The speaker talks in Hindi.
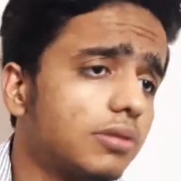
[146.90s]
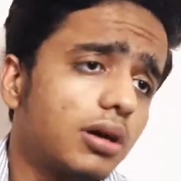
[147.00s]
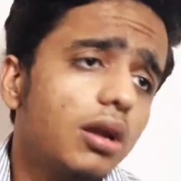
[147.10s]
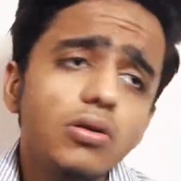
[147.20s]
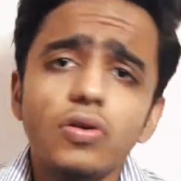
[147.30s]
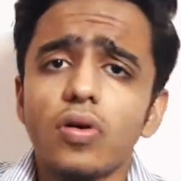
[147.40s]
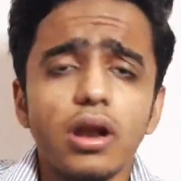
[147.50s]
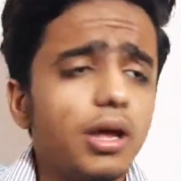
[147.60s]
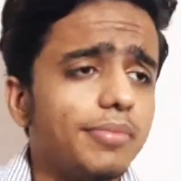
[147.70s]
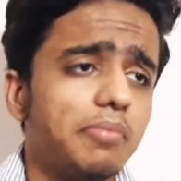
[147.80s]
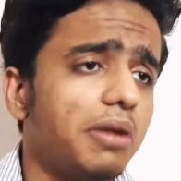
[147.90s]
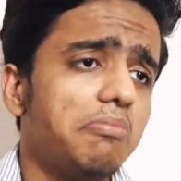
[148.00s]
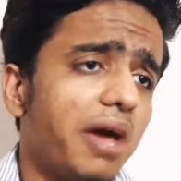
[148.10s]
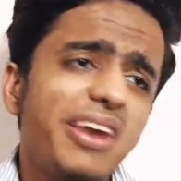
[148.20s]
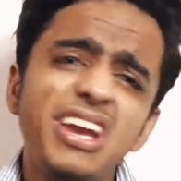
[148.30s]
कर लो जो करना है मतलब
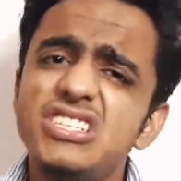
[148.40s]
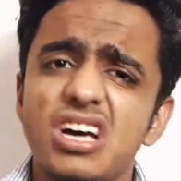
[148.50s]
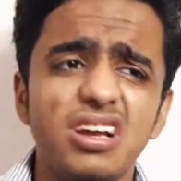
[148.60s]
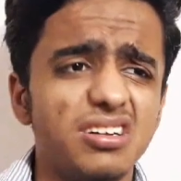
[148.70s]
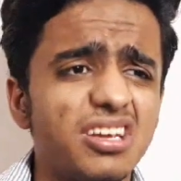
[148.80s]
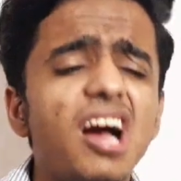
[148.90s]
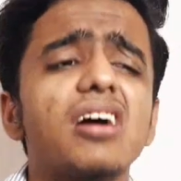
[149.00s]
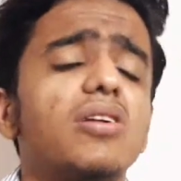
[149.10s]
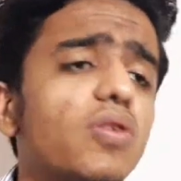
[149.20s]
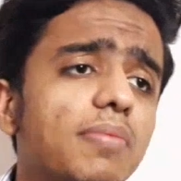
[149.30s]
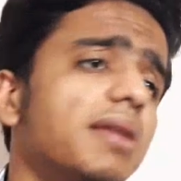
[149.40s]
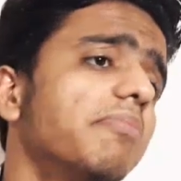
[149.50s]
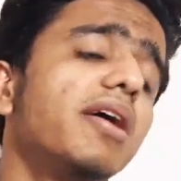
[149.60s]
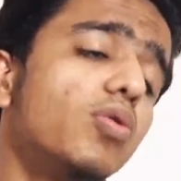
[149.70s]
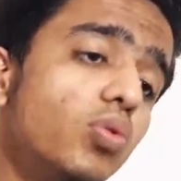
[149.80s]
मैंने नहीं जाना क्या कर लोगे मतलब
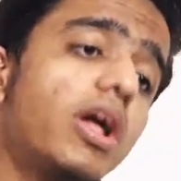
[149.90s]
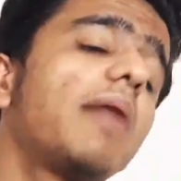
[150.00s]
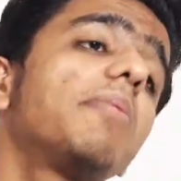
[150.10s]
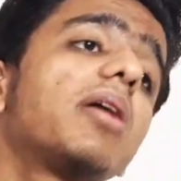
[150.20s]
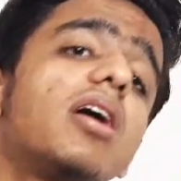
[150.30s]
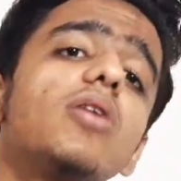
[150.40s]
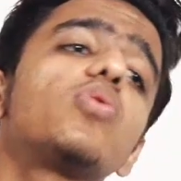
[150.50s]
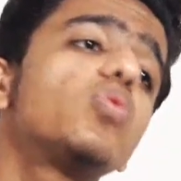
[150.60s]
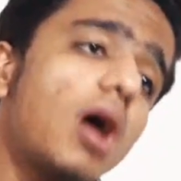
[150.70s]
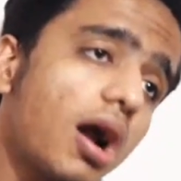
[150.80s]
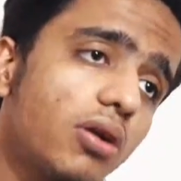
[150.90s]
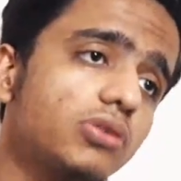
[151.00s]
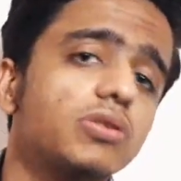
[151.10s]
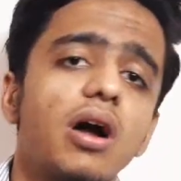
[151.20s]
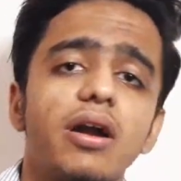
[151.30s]
मैं हूँ यहाँ पे मैं खड़ा हूँ काट लो
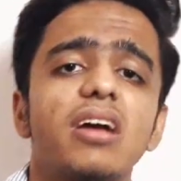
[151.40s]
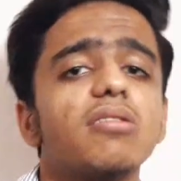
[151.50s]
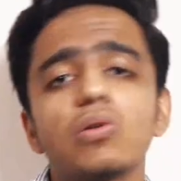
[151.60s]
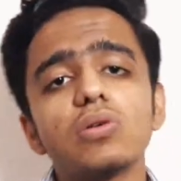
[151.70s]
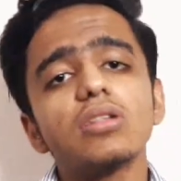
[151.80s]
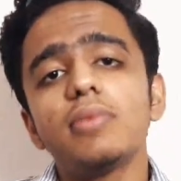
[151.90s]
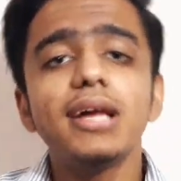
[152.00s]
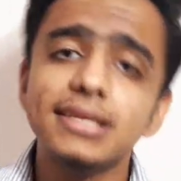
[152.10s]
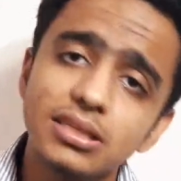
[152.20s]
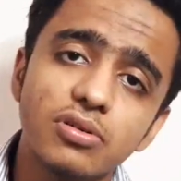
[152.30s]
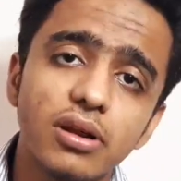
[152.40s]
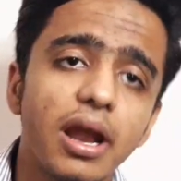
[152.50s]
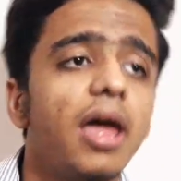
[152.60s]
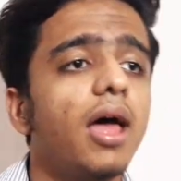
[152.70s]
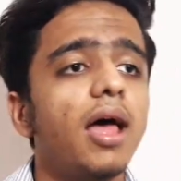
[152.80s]
जो काटना है कोरोना तो भाई ऐसे बोल रहा
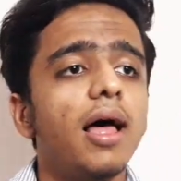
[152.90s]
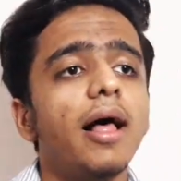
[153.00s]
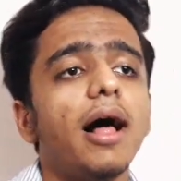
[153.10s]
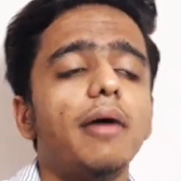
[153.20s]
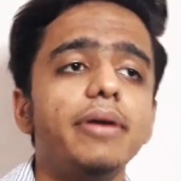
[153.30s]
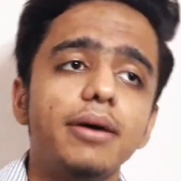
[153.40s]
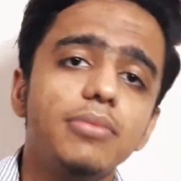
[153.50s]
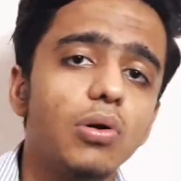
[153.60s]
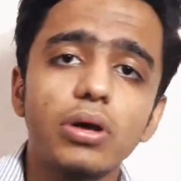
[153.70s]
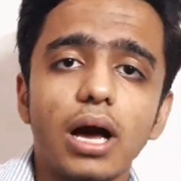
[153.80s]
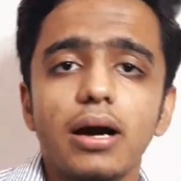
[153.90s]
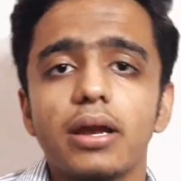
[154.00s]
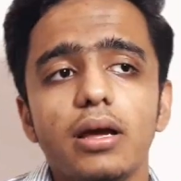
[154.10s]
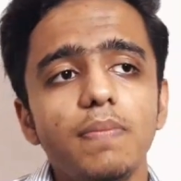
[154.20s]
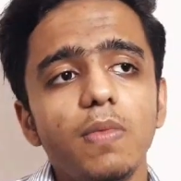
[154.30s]
है अभी हम लोग क्या
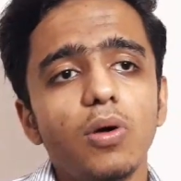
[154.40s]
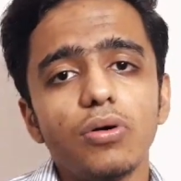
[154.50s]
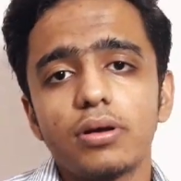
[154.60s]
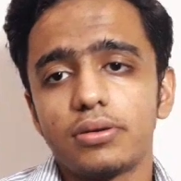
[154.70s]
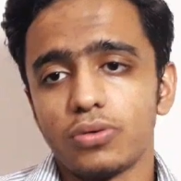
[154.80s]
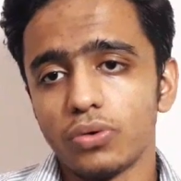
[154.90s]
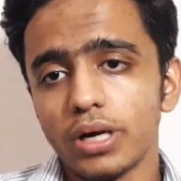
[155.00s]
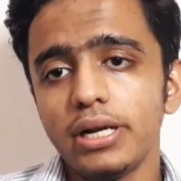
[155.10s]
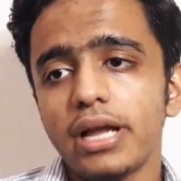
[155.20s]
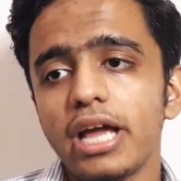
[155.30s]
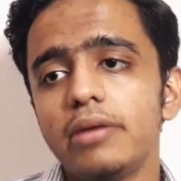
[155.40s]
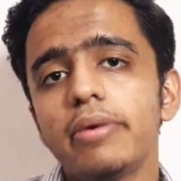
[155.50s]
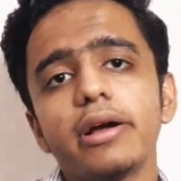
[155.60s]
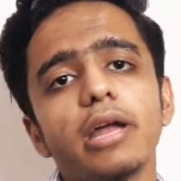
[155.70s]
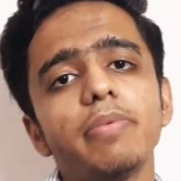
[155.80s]
करें हम लोग क्वारंटाइन
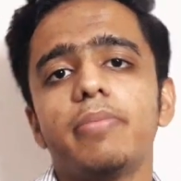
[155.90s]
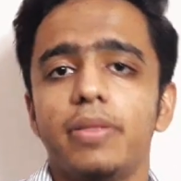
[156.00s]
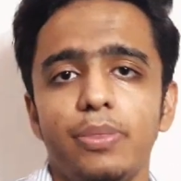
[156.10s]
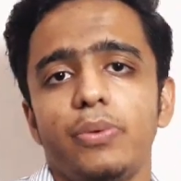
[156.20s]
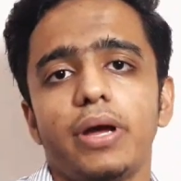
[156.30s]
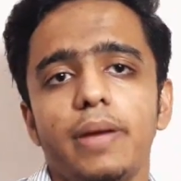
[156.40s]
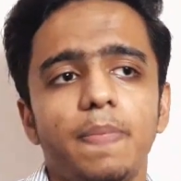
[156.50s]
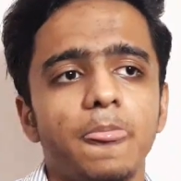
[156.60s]
में घर पे बंद हो गए